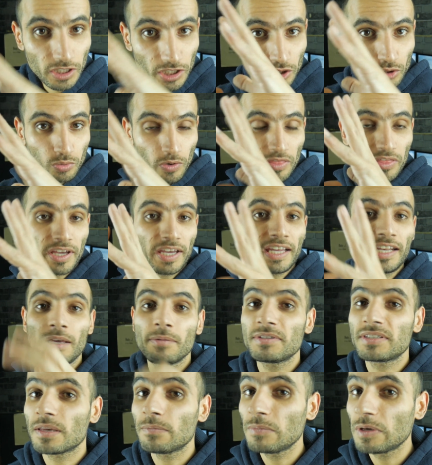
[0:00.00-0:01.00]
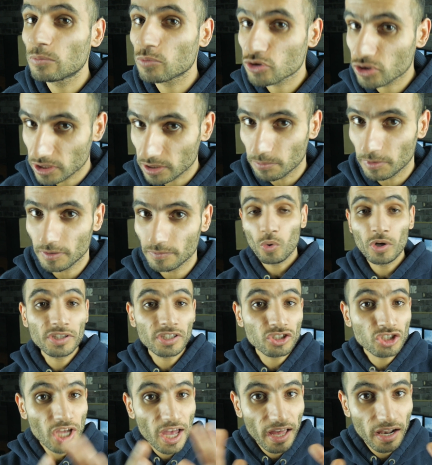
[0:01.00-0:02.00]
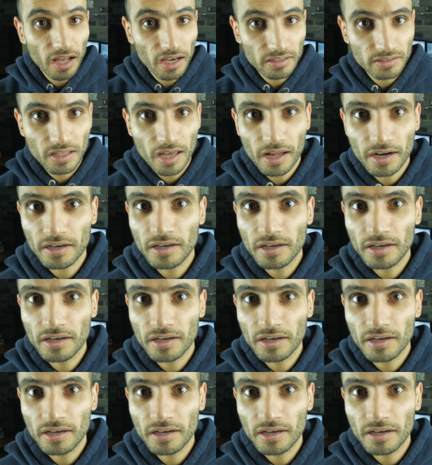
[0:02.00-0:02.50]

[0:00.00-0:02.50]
تعيش وضع إحنا بنسميه مصيبة وتشاء الأقدار